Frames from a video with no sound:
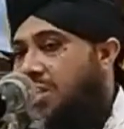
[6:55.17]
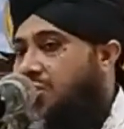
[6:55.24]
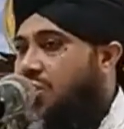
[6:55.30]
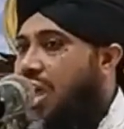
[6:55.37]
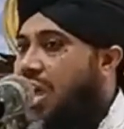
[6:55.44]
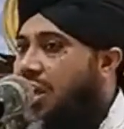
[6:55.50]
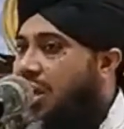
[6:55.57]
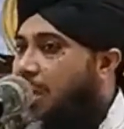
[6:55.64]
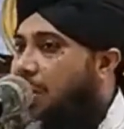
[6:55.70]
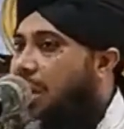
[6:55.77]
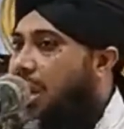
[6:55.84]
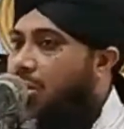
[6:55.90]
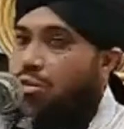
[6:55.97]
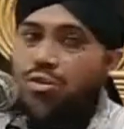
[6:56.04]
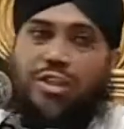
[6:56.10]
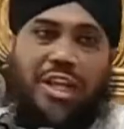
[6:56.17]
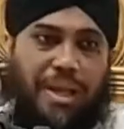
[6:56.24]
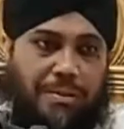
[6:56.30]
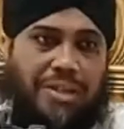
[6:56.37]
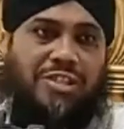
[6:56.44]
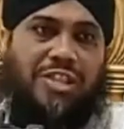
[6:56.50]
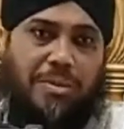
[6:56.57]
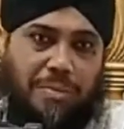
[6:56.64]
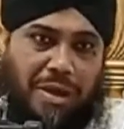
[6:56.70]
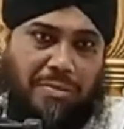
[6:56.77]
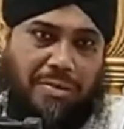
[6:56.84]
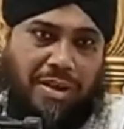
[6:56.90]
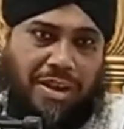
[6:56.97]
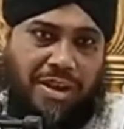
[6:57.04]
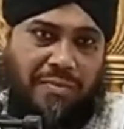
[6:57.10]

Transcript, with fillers: জাহান নামের আগুন থেকে বাঁচতে পারবে